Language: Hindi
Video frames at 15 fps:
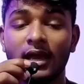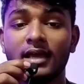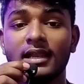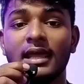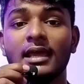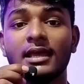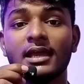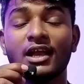ये
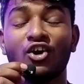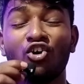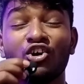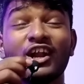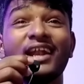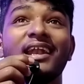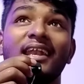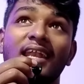नहीं कि
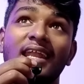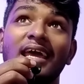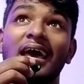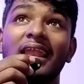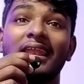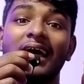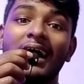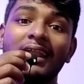कंटेंट
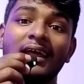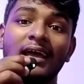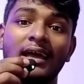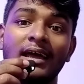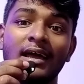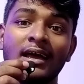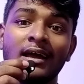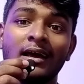नया ला रहे
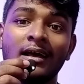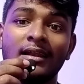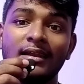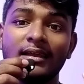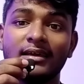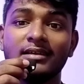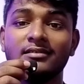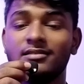
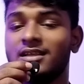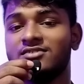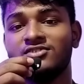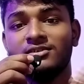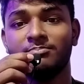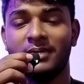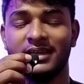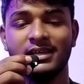हैं लेकिन दस
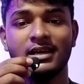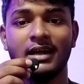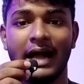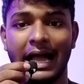दिन भैया